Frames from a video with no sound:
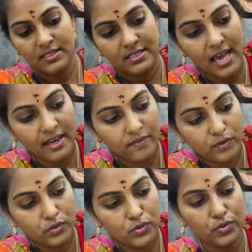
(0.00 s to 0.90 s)
శారీ
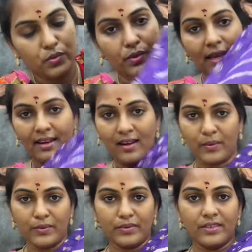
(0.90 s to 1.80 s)
వ్యూ చూసుకుంటే ఇలా
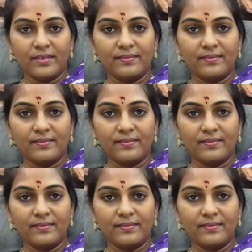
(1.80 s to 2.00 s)
ఉంటుంది